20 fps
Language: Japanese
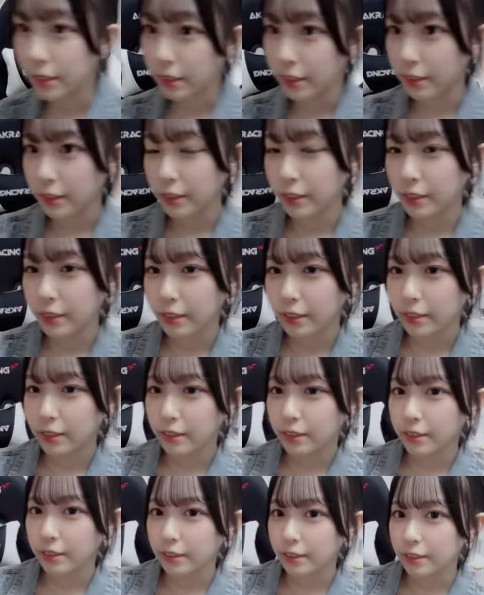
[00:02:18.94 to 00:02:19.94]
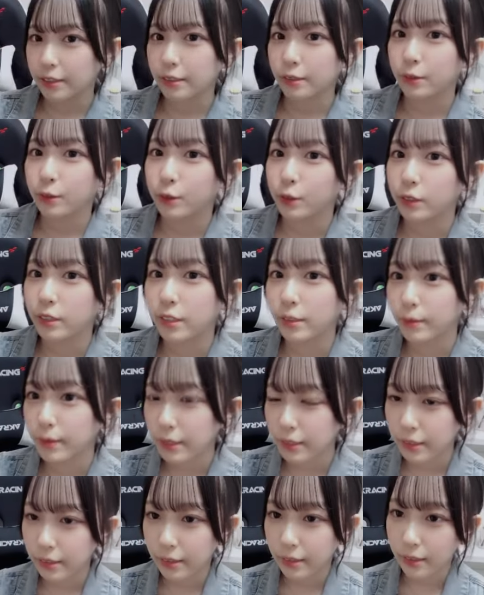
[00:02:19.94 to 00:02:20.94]
絶対に泳ぎま
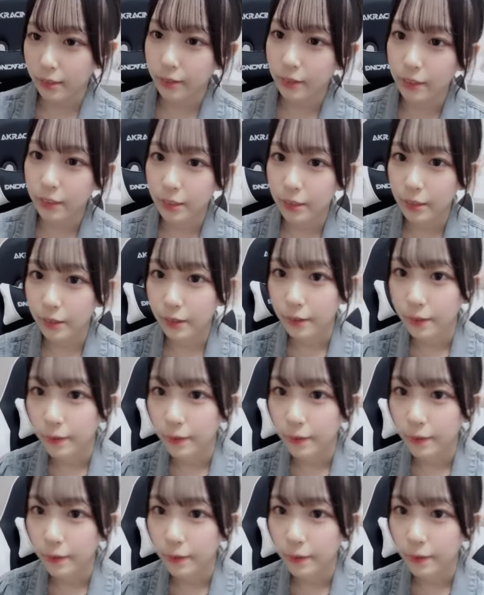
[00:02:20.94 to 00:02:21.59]
せんね私